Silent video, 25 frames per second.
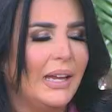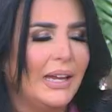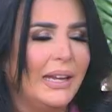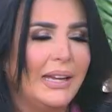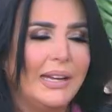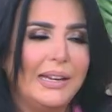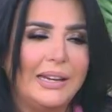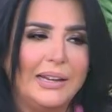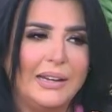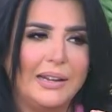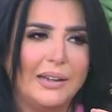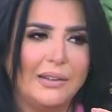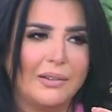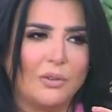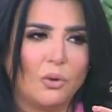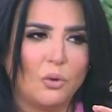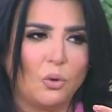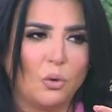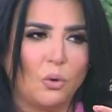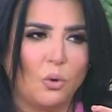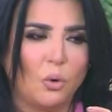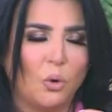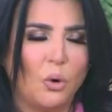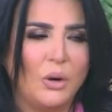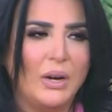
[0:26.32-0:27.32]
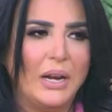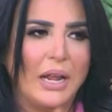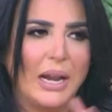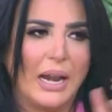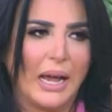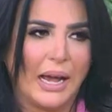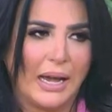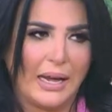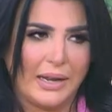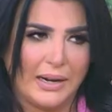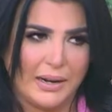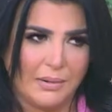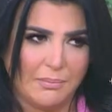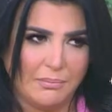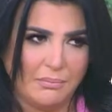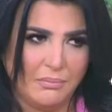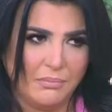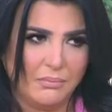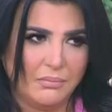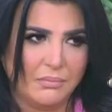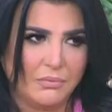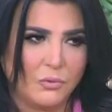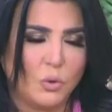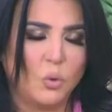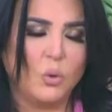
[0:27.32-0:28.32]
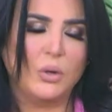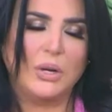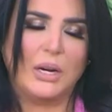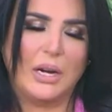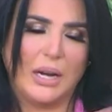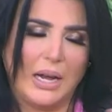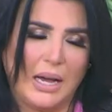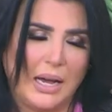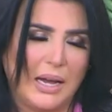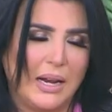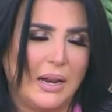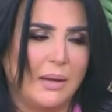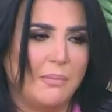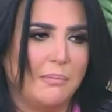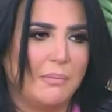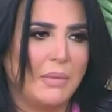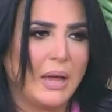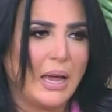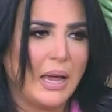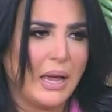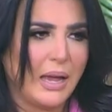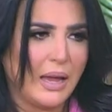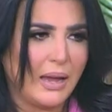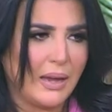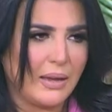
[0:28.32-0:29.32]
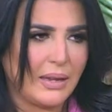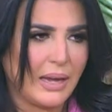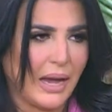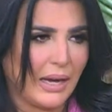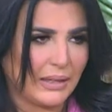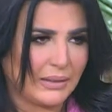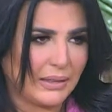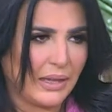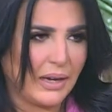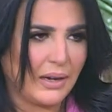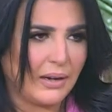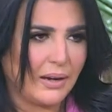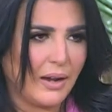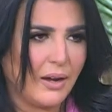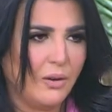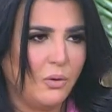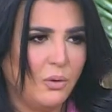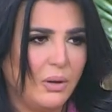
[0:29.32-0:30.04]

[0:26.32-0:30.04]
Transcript: اللي كل العالم كل العالم يحتاج له